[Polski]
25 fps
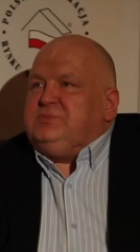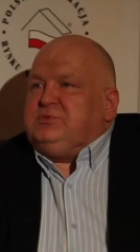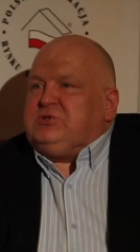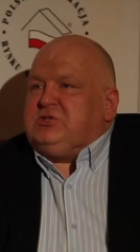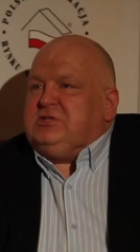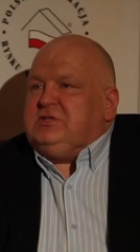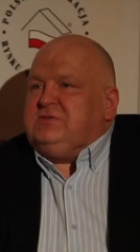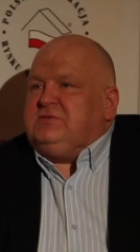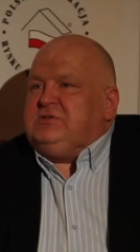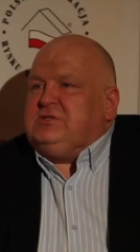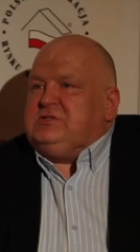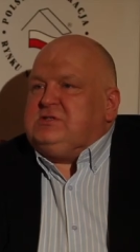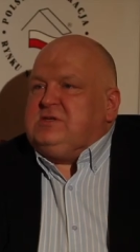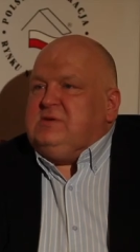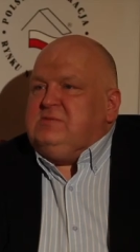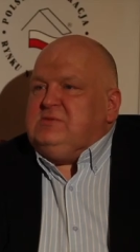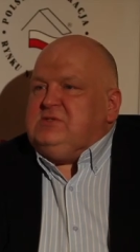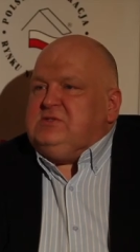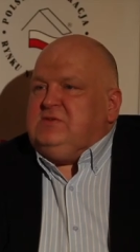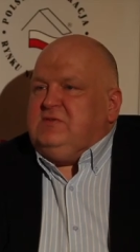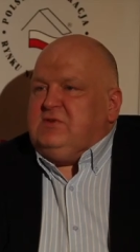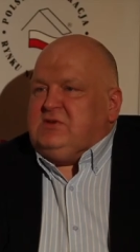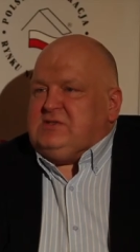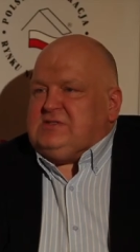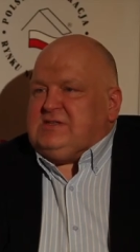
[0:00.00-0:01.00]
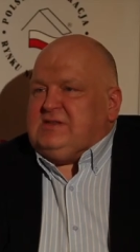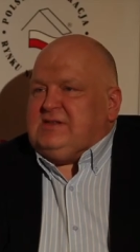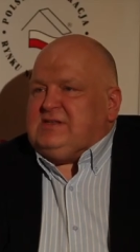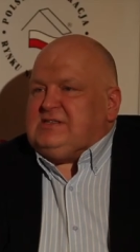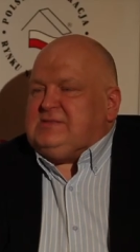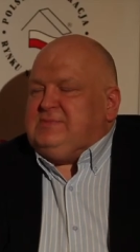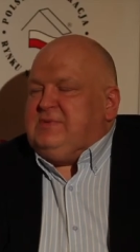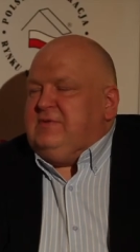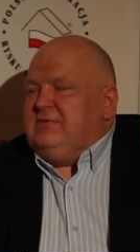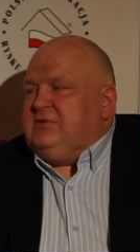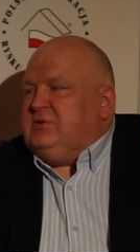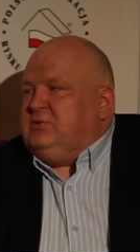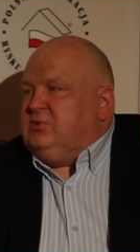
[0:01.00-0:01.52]
jest przede wszystkim
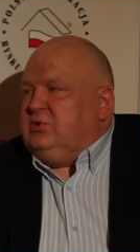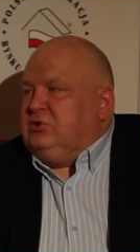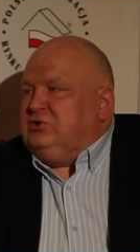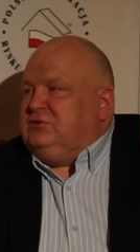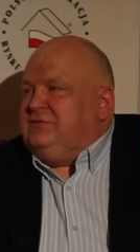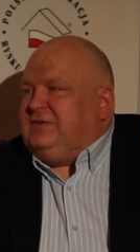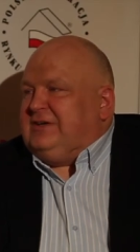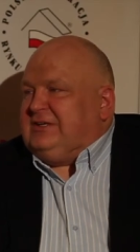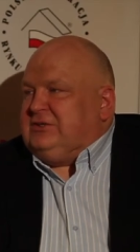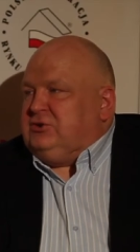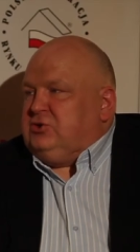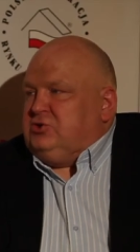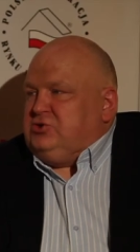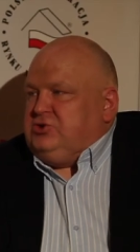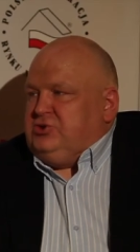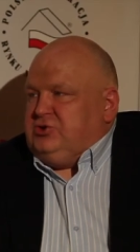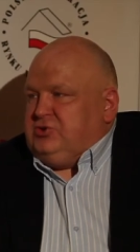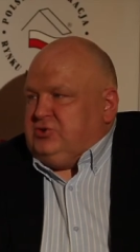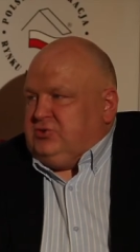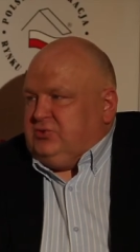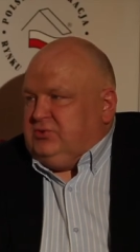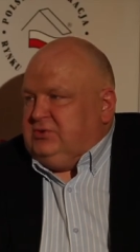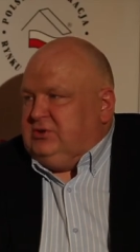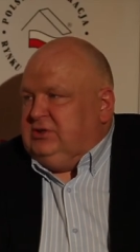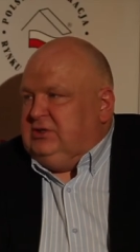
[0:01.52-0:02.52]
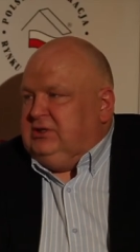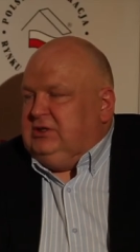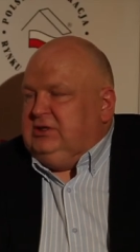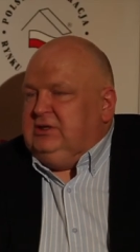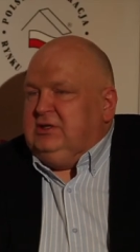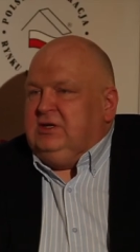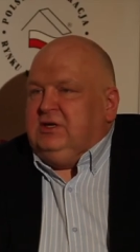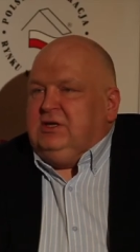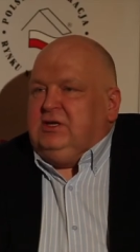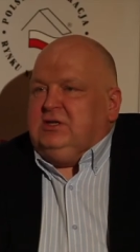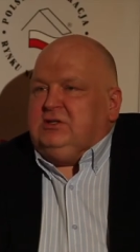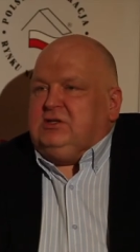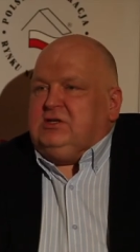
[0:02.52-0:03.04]
związana z pewną otwartością
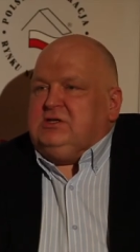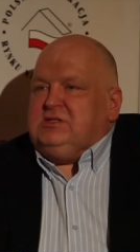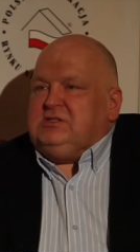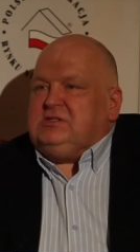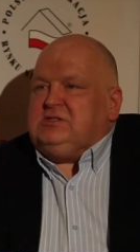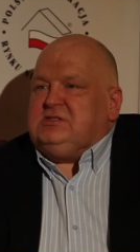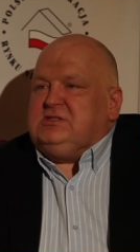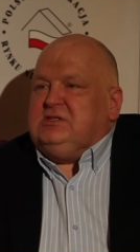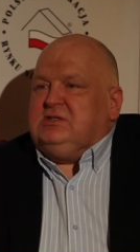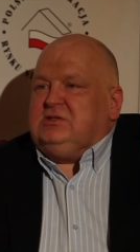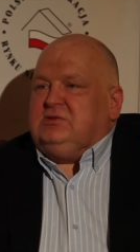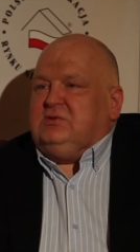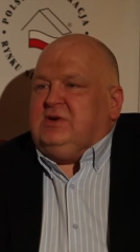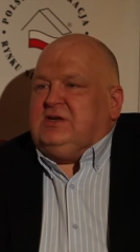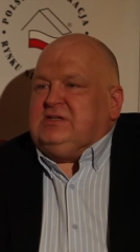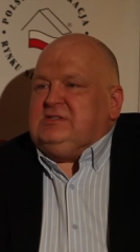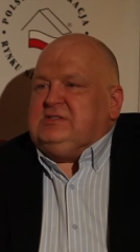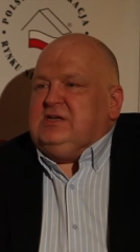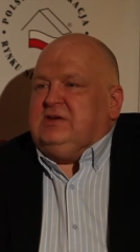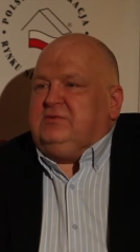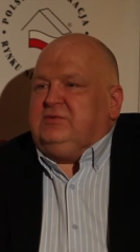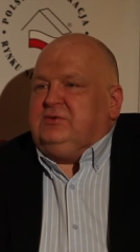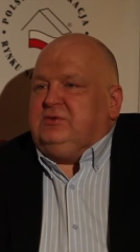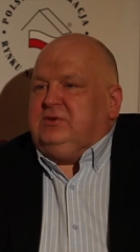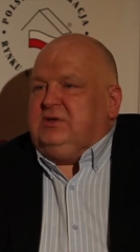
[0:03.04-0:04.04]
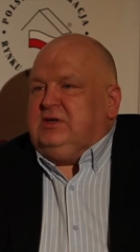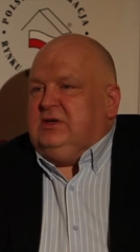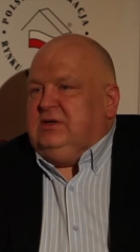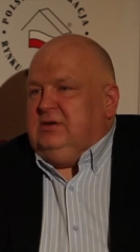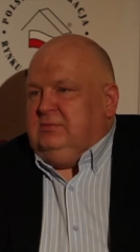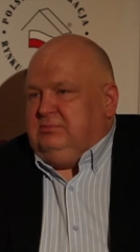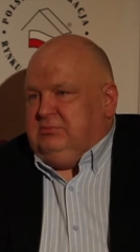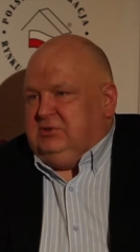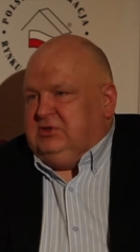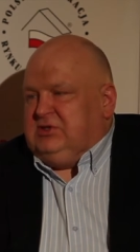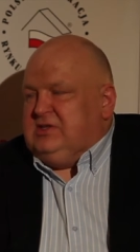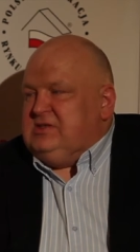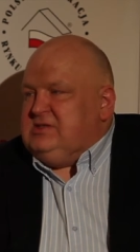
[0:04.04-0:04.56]
i to jest sytuacja, w
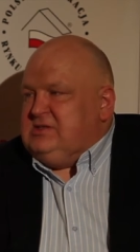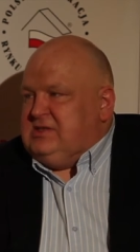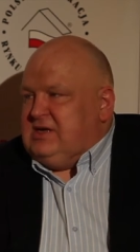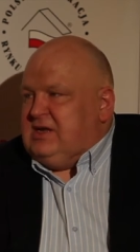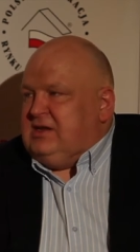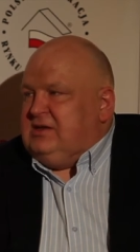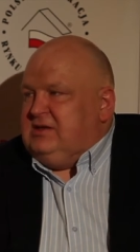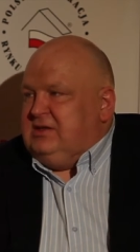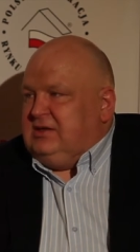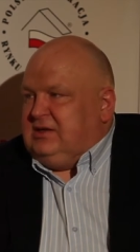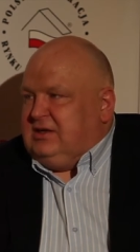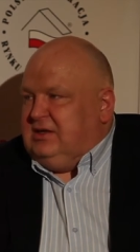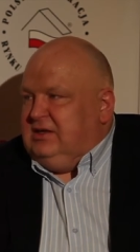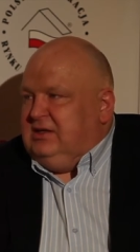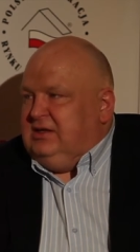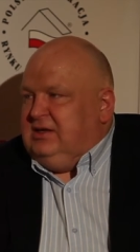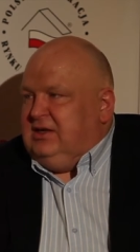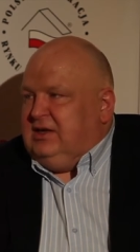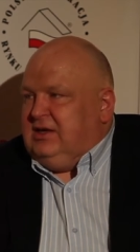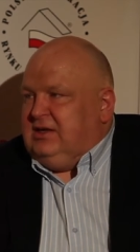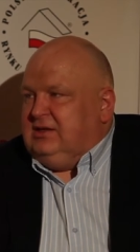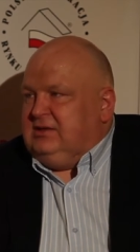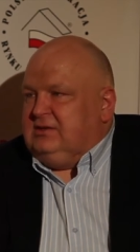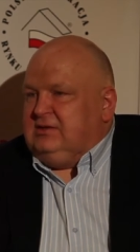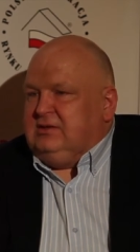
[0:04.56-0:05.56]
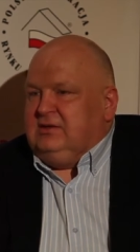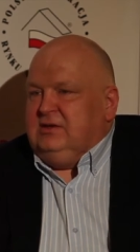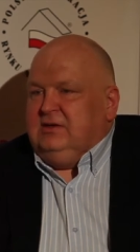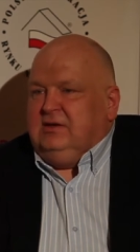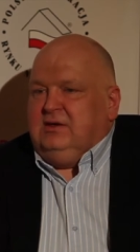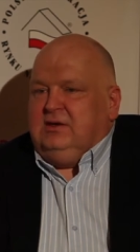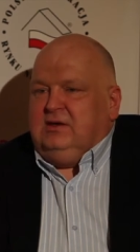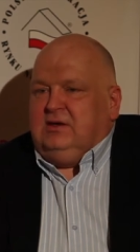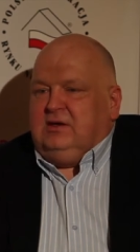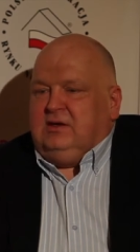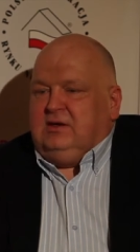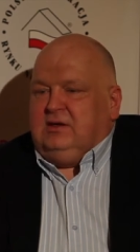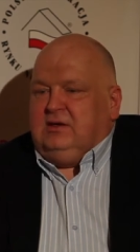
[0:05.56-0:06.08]
której potencjalny klient
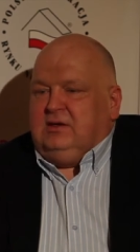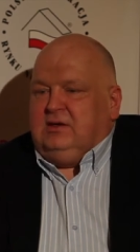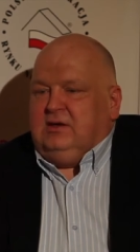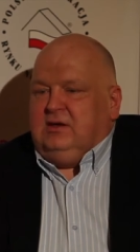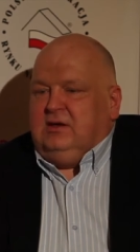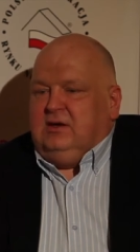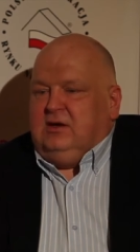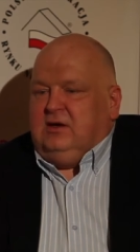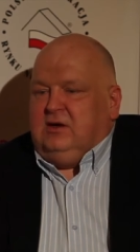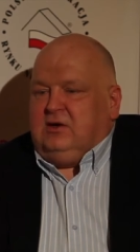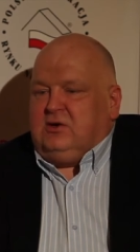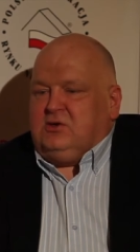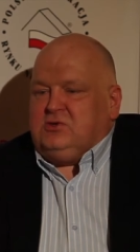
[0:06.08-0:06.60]
e,